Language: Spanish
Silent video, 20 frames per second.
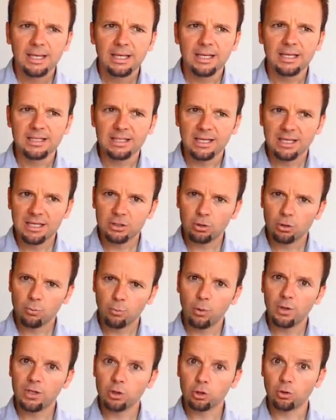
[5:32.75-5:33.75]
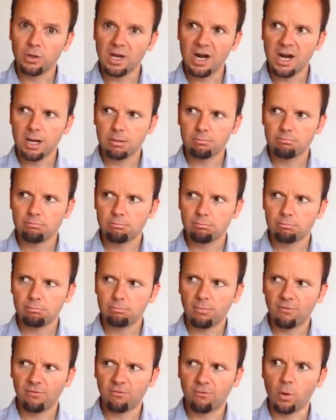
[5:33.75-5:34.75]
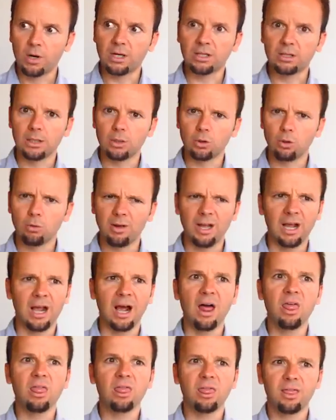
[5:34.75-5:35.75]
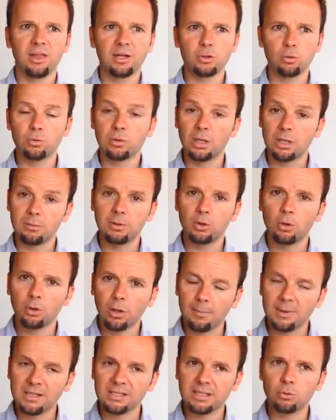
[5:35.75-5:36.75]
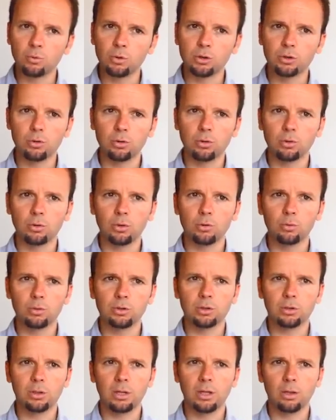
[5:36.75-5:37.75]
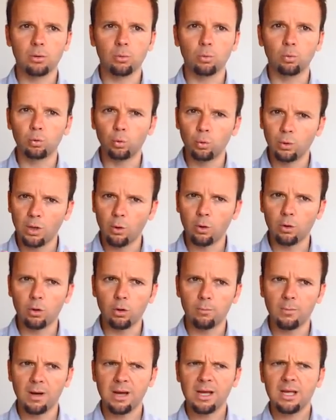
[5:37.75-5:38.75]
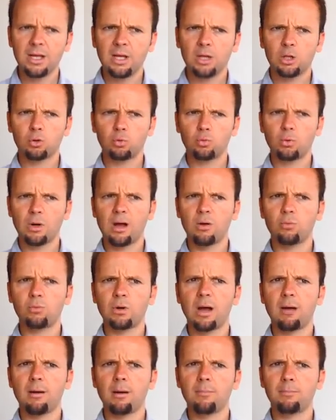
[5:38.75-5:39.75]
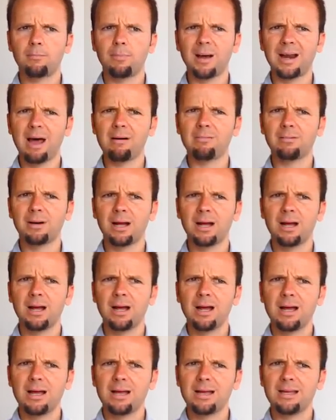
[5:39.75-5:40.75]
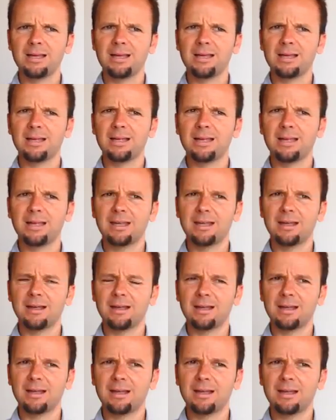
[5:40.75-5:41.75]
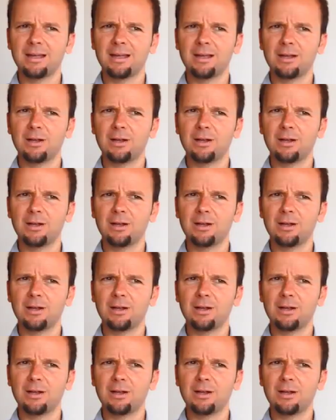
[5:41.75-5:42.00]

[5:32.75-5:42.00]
Y sé que esto puede sonar fuerte, ¿no? Venganza es un término que además en, nuestro, en nuestra cultura o idioma es una, palabra eh, que, eh,